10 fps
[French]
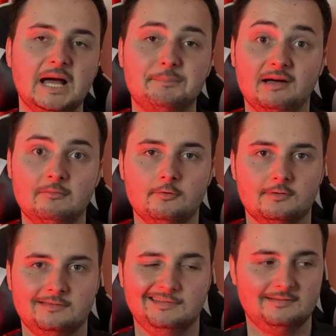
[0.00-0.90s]
Apparemment,
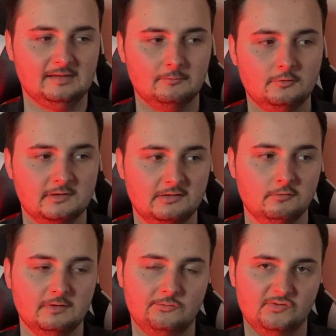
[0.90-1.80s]
ces symboles qui
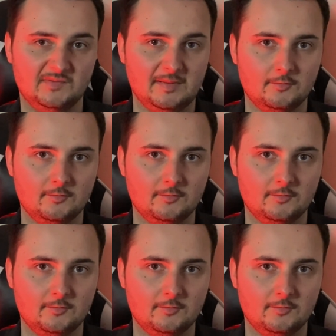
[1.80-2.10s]
devraient causer